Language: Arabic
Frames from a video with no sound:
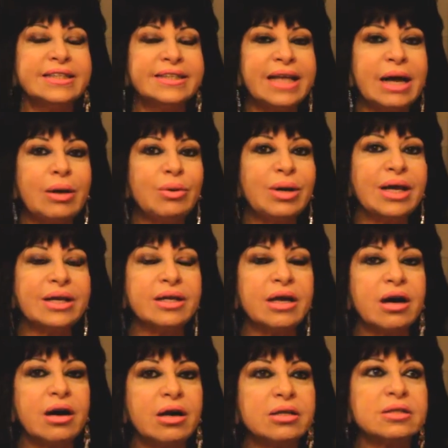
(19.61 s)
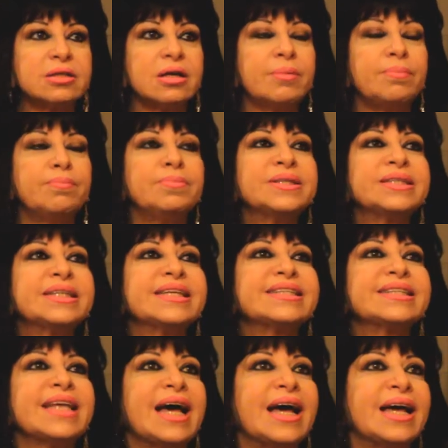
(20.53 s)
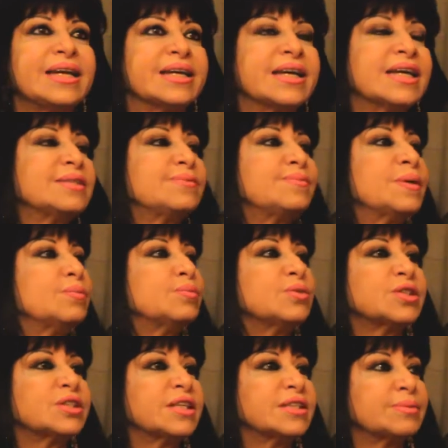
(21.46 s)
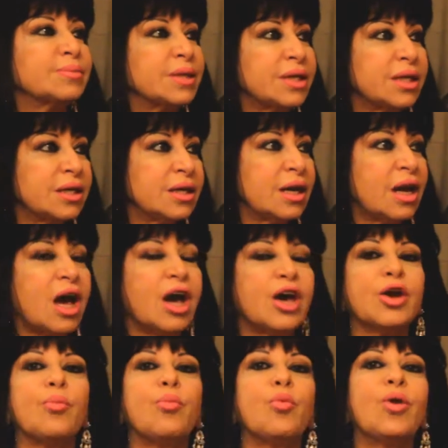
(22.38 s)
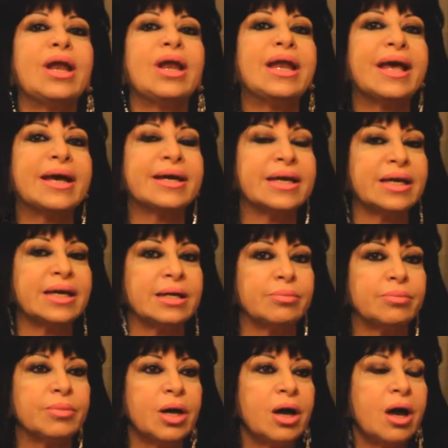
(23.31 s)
دولة النهاردة بتسعى لجذب المستثمرين العرب والاجانب